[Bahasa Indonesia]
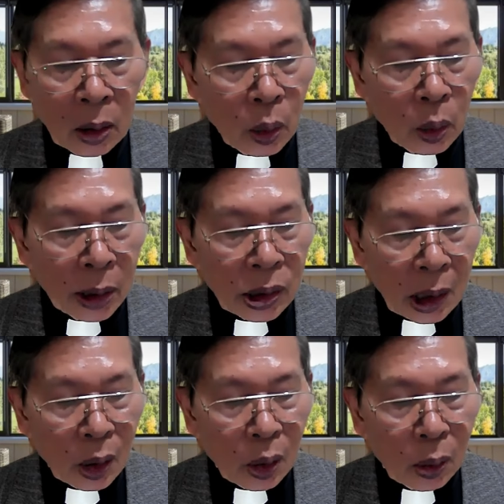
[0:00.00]
Tuhan
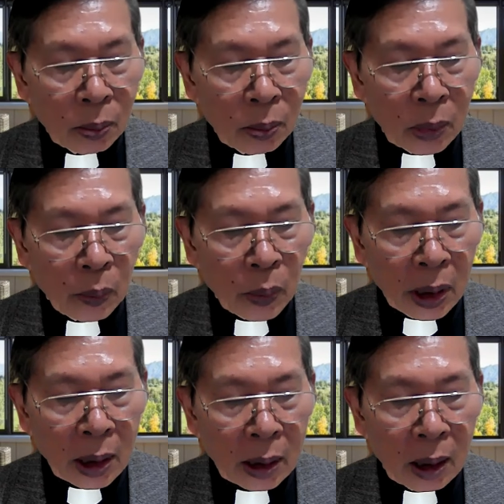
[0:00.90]
sanggup
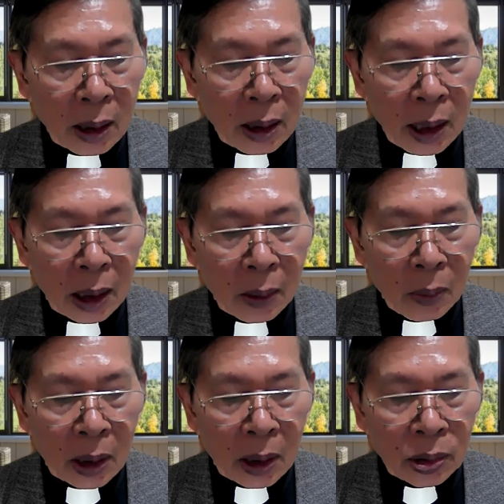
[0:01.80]
memberikan kelegaan
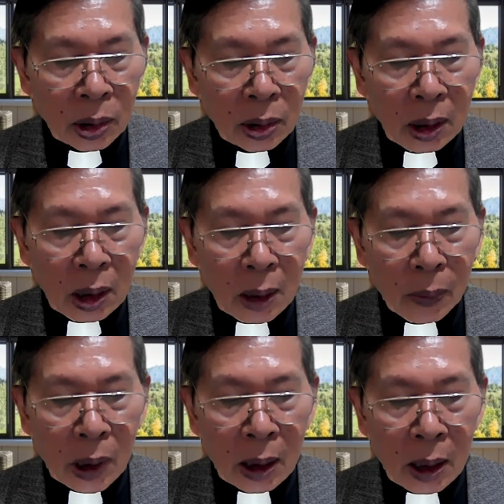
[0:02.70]
bagi setiap
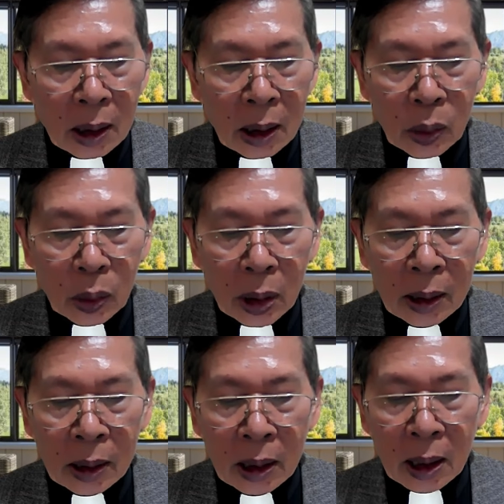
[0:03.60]
anak-anak
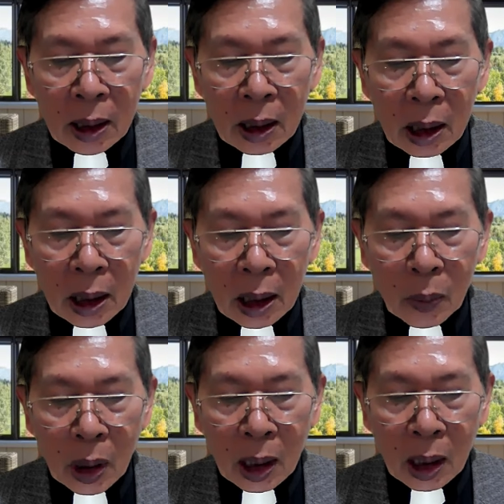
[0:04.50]
Tuhan yang
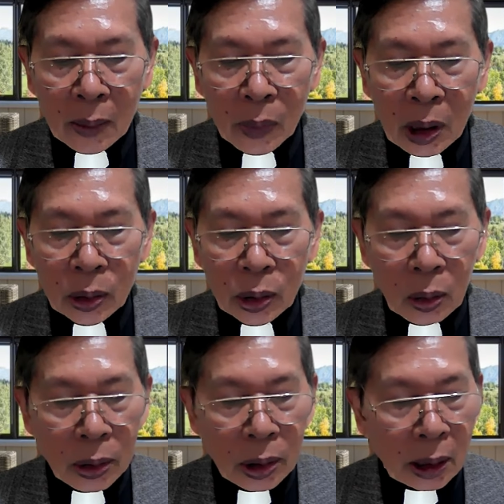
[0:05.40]
mengalami
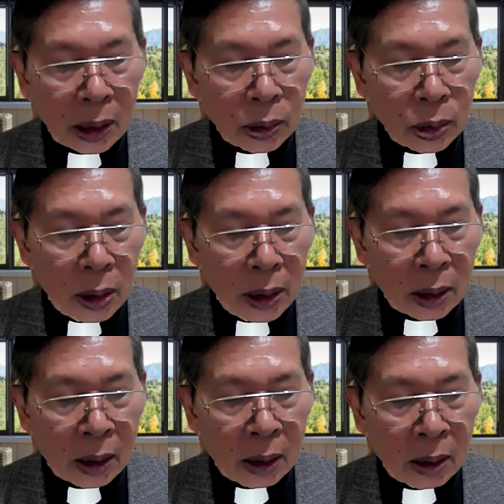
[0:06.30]
kesulitan-kesulitan